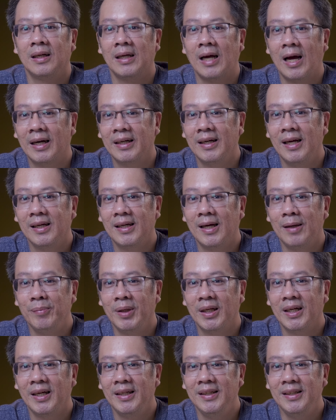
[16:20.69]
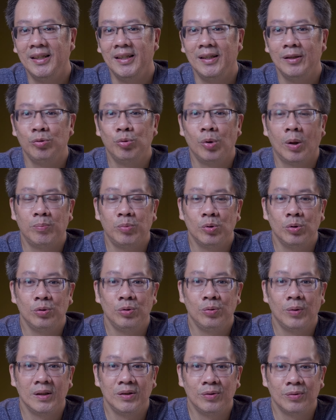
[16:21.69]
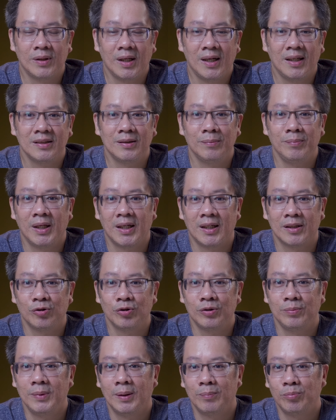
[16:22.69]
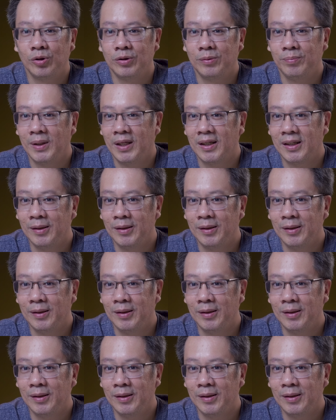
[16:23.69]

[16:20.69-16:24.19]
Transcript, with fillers: Harga kamera ini 22.999.000.